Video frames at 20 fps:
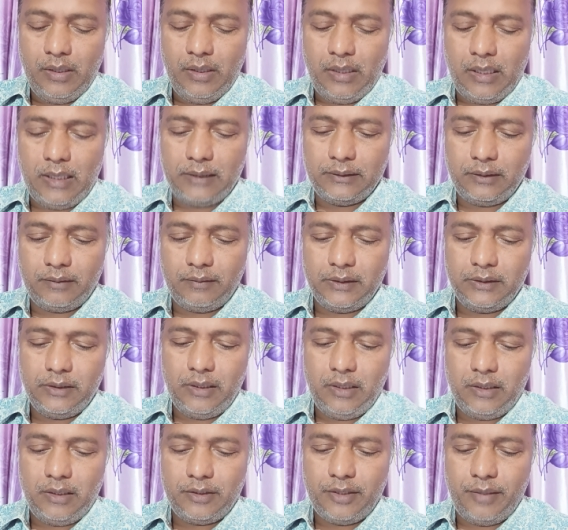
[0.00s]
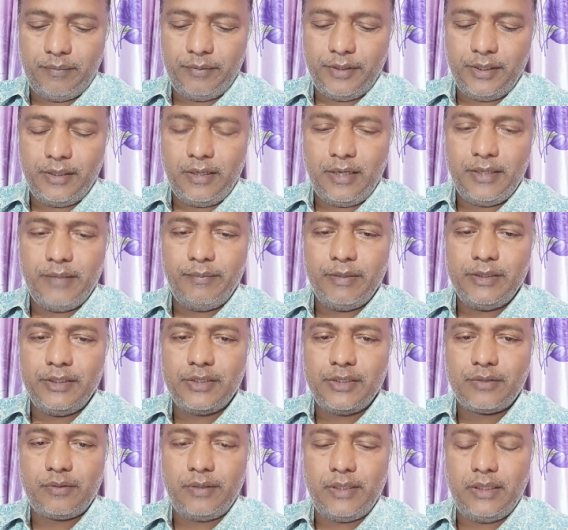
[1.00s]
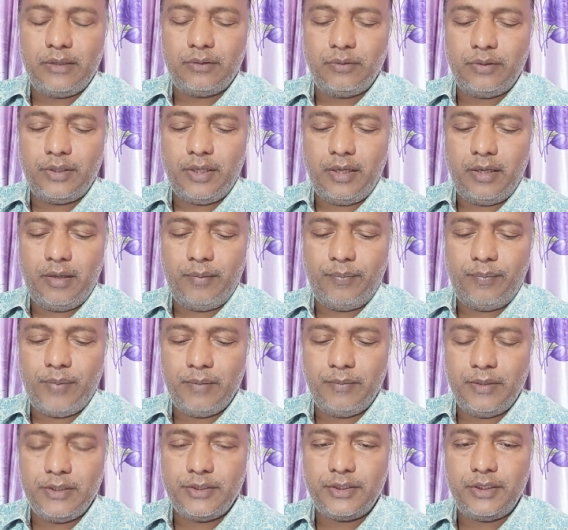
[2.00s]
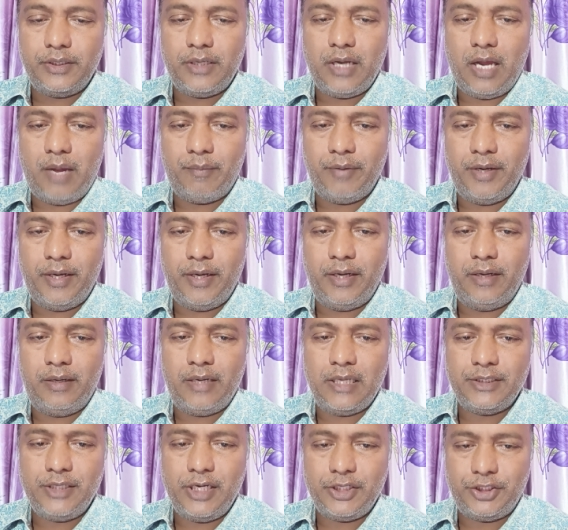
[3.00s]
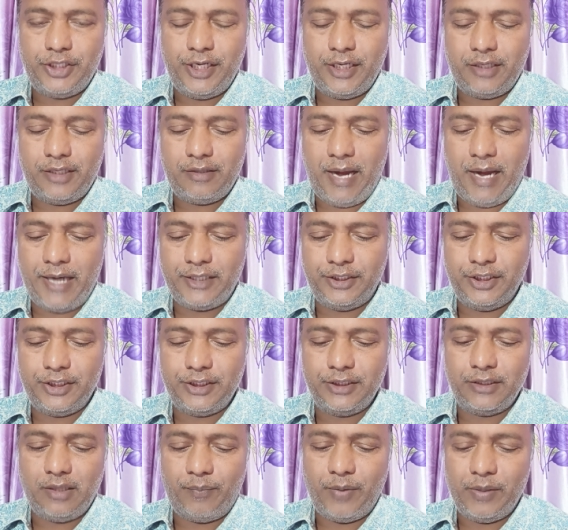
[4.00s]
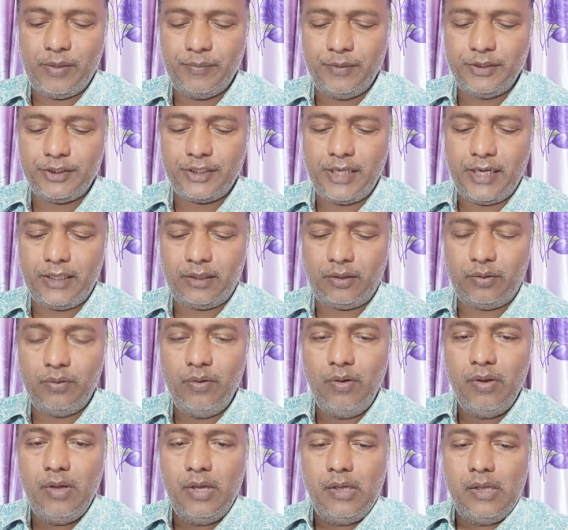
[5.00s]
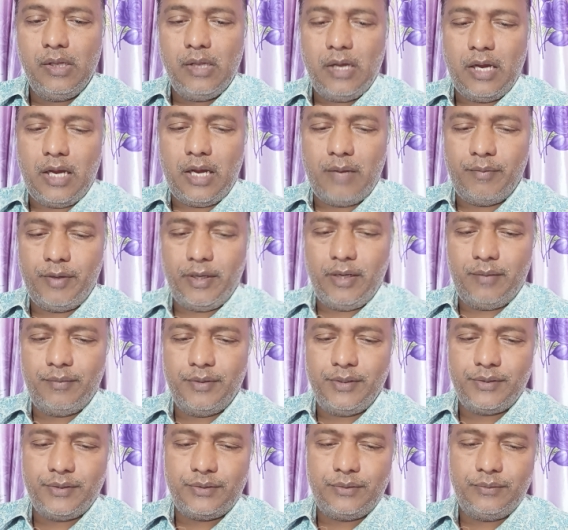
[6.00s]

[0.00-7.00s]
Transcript: ఆ తర్వాత టెంప్టింగ్గా ఈమెను తీసుకుని వెళ్తుంటే పని మనిషి ఆమె నజియా షేక్ యాక్ట్ చేసింది ఆ పని మనిషి క్యారెక్టర్లో ఆమె గమనిస్తూ